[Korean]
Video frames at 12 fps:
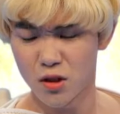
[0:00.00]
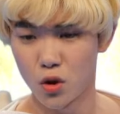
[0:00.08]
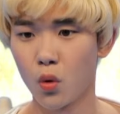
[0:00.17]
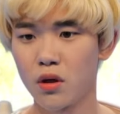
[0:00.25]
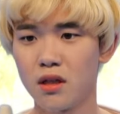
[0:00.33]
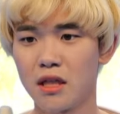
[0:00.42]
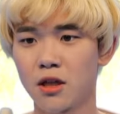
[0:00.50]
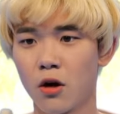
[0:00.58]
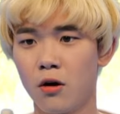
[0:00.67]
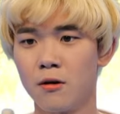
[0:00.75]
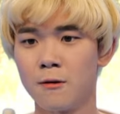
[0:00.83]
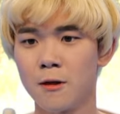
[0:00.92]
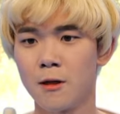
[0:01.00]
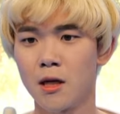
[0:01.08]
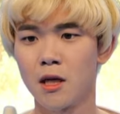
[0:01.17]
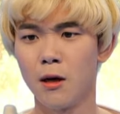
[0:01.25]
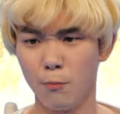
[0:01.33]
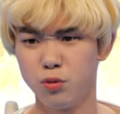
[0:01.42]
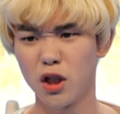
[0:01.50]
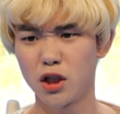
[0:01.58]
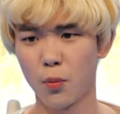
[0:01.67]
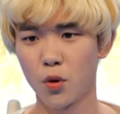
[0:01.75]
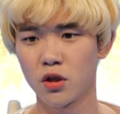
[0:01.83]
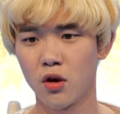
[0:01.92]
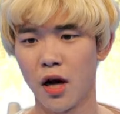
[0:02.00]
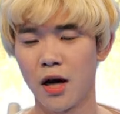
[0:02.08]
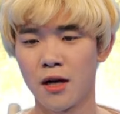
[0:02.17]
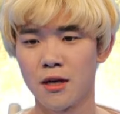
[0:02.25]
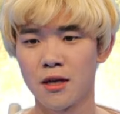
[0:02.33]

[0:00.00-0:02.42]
용기 내서 부딪혀보는 거야.